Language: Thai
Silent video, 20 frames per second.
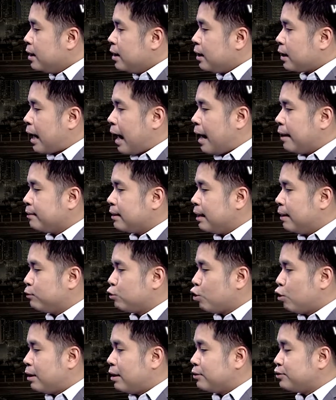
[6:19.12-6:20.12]
การเติบ
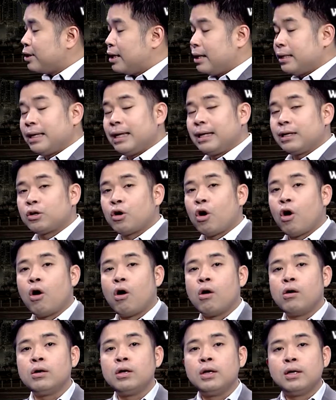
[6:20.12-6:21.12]
โตทางเศรษฐกิจข
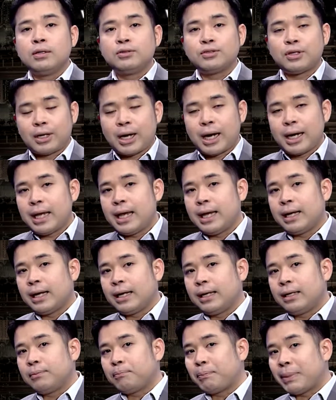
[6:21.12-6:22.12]
องสหรัฐเอง
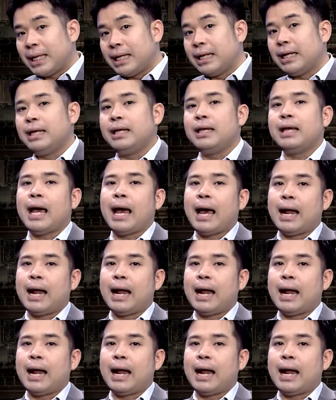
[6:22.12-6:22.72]
นั้น ปีนี้